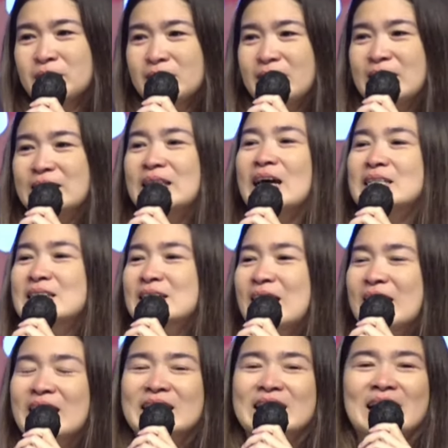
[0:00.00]
Kita
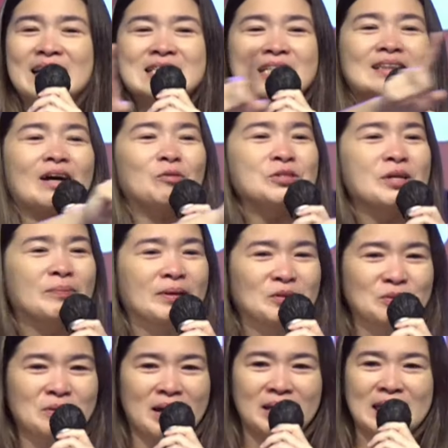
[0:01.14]
sekarang dikasih tahu sama
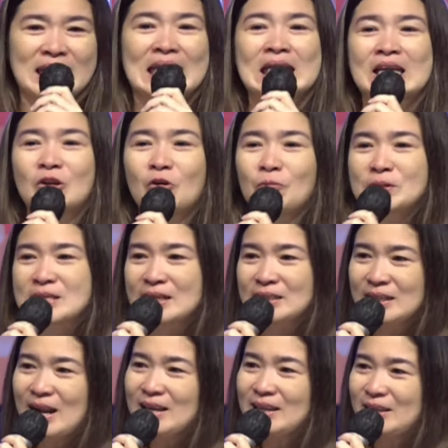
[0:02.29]
Tuhan, ini loh pesan
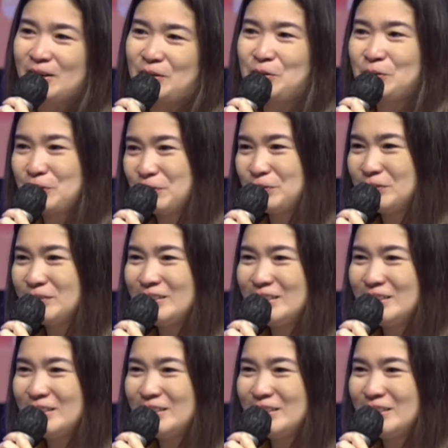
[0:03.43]
terakhirku.